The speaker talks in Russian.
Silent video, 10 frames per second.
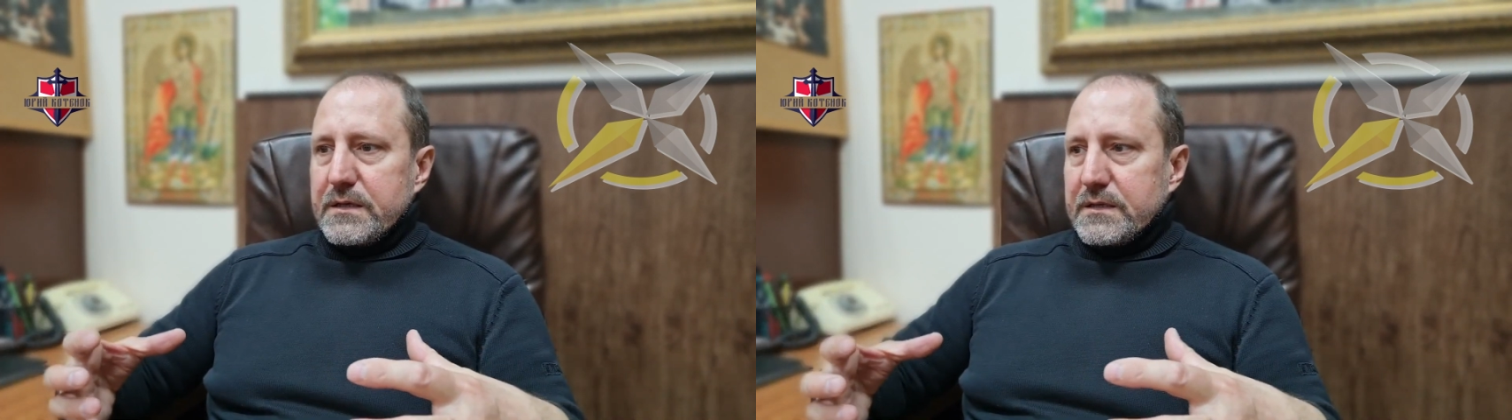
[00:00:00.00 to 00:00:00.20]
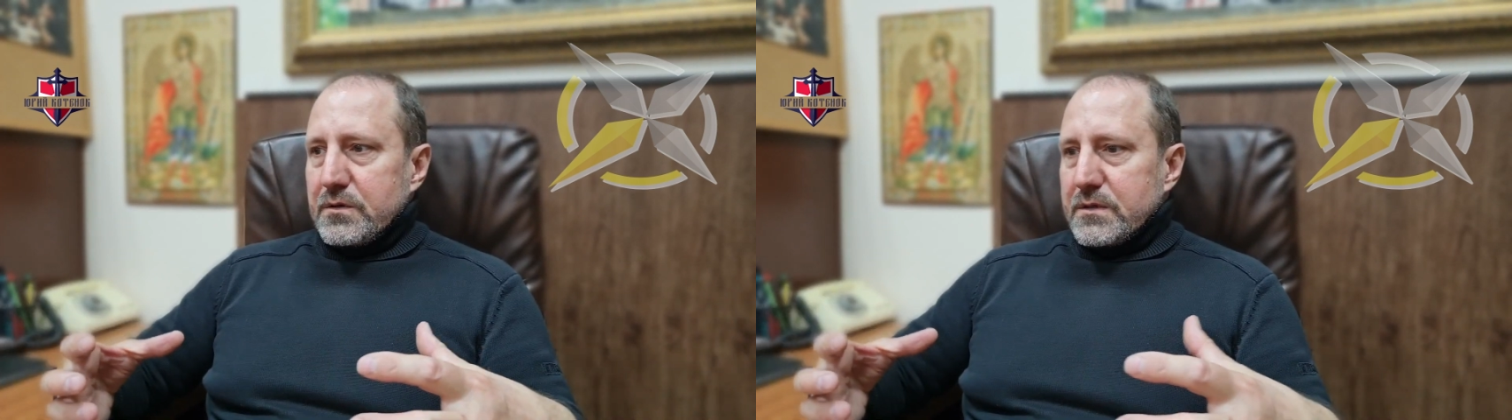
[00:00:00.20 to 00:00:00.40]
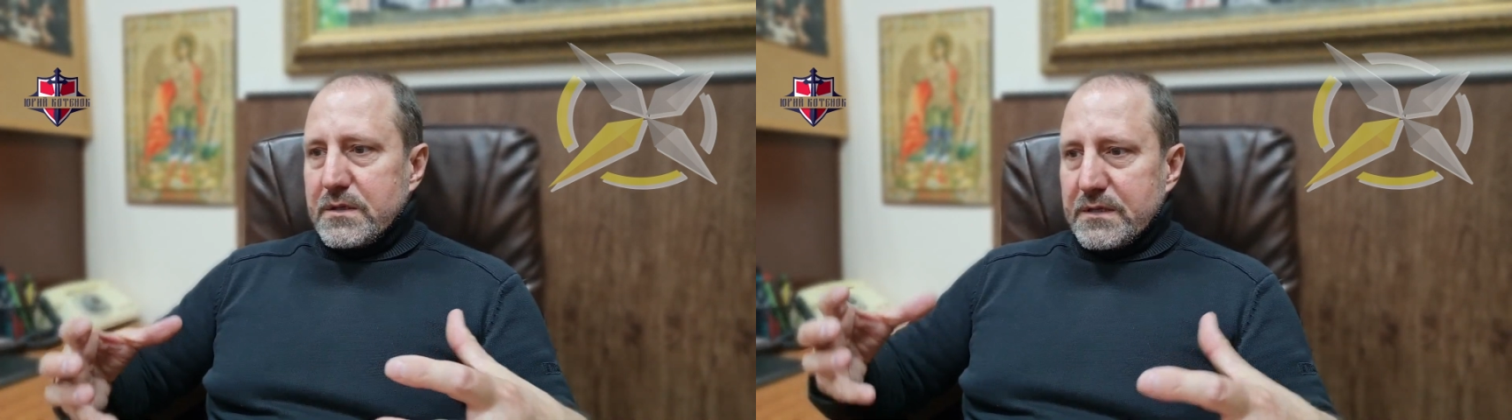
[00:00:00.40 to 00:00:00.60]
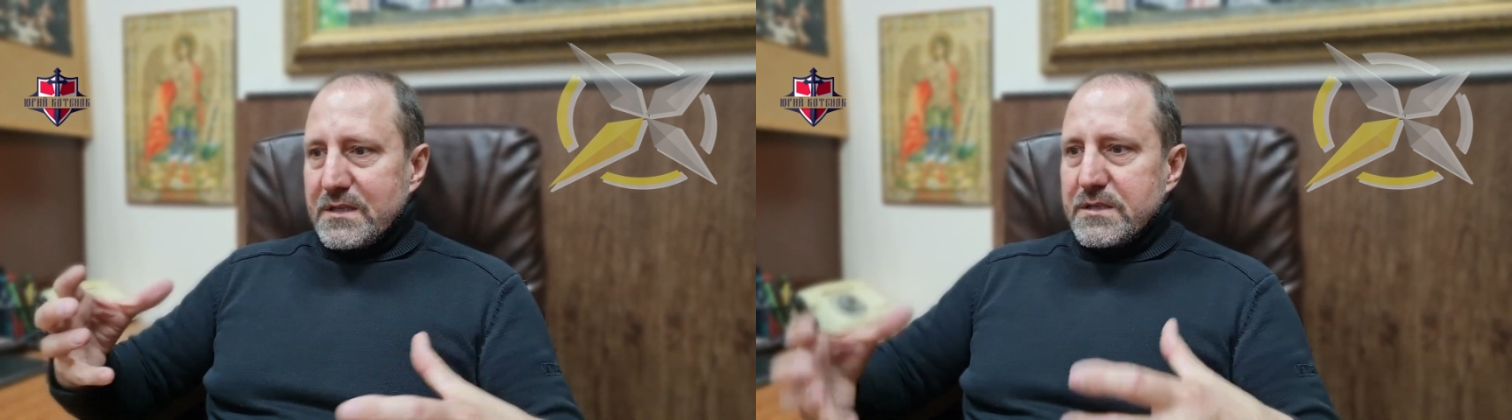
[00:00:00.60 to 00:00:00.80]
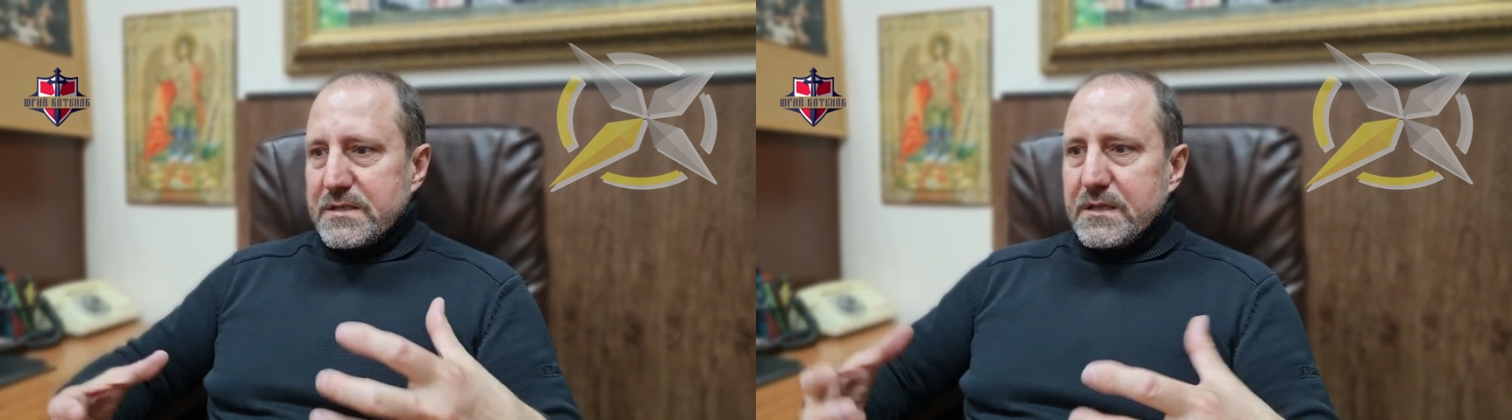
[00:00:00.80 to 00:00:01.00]
этот, этот
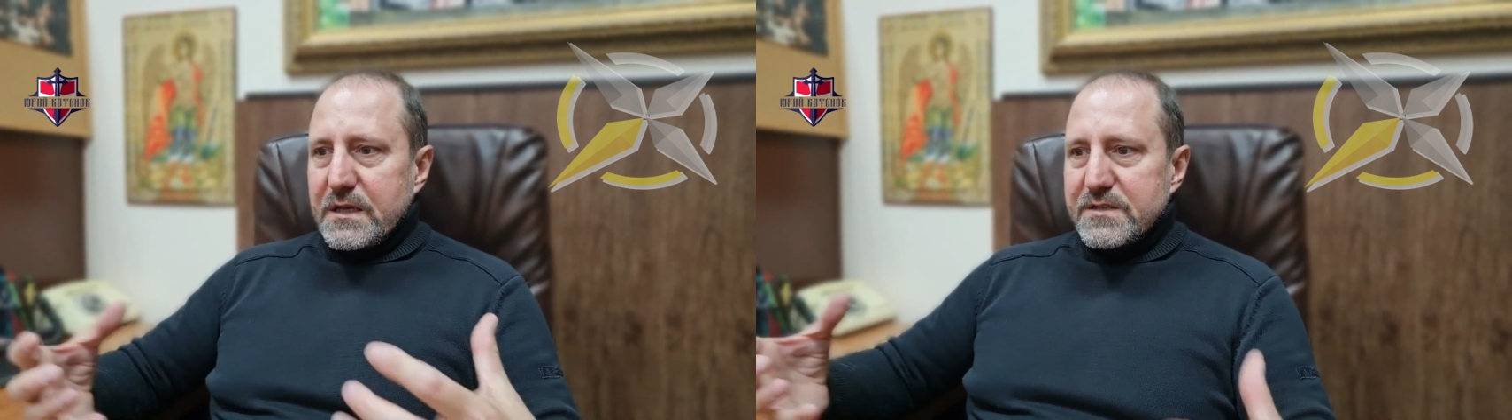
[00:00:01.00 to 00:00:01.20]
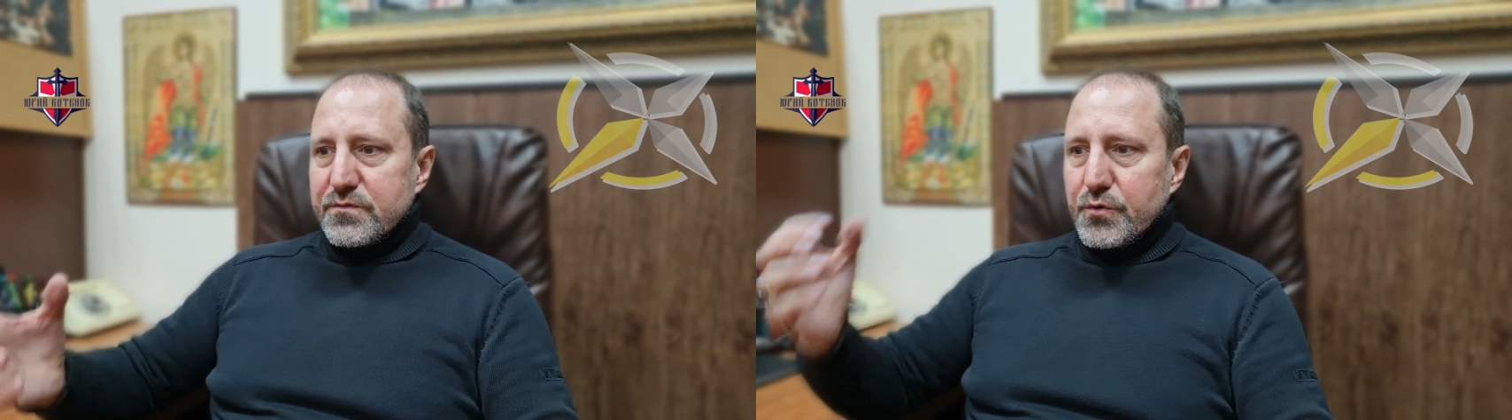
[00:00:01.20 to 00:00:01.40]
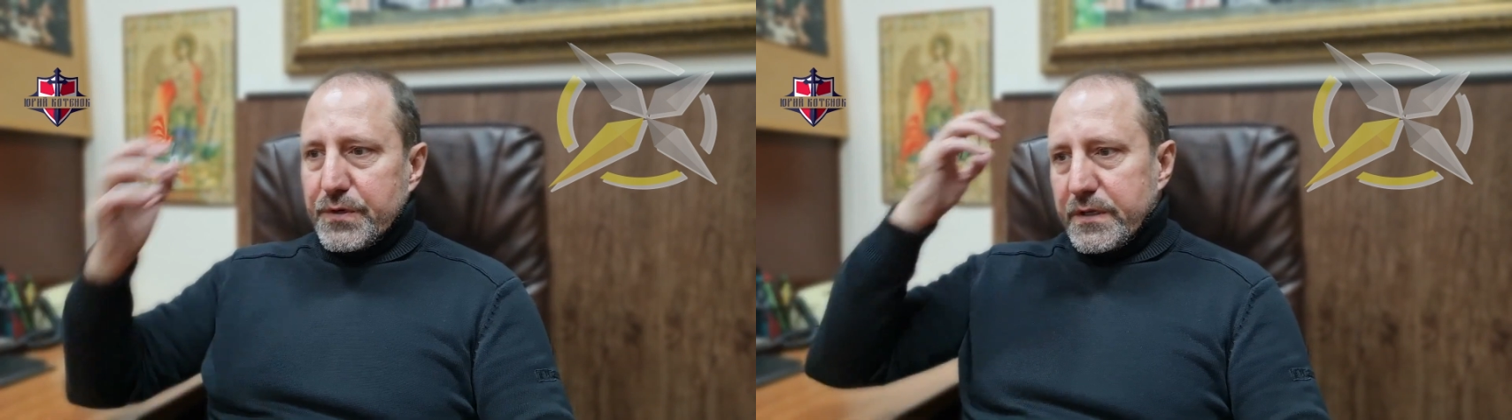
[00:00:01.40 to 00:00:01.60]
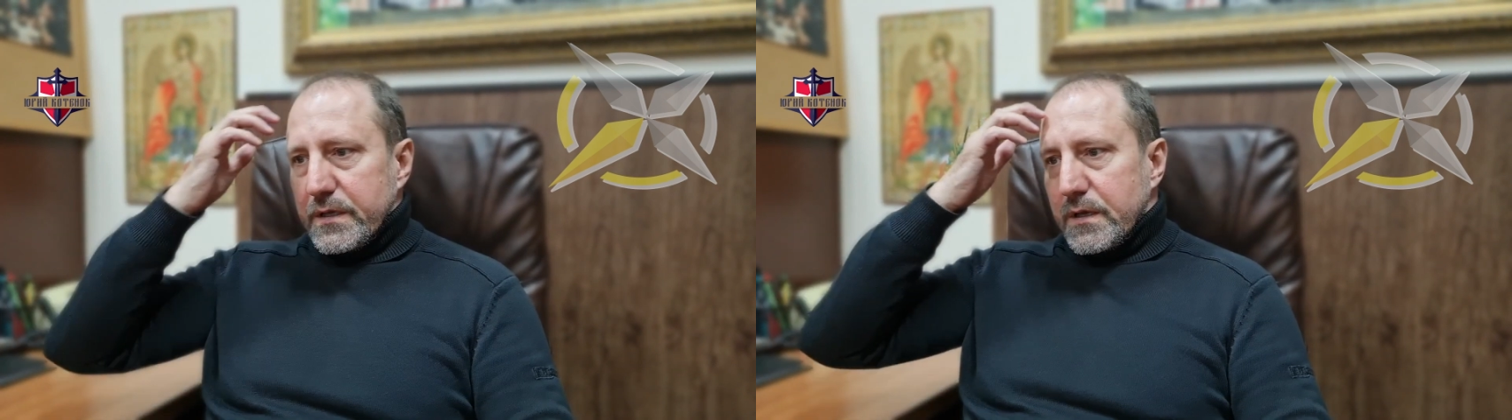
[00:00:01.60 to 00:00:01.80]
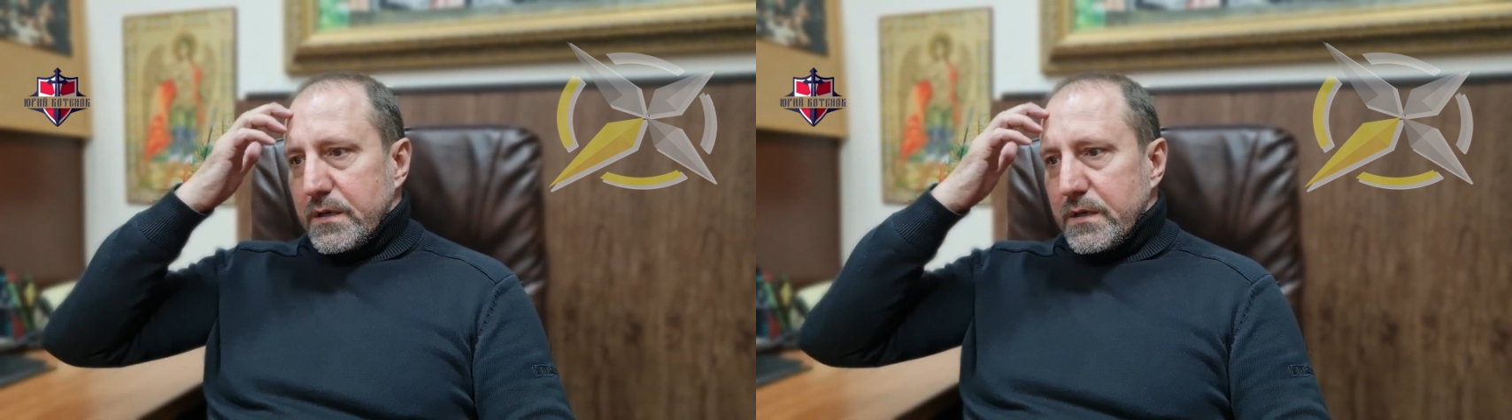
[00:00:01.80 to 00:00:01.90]
диссонанс внутренний,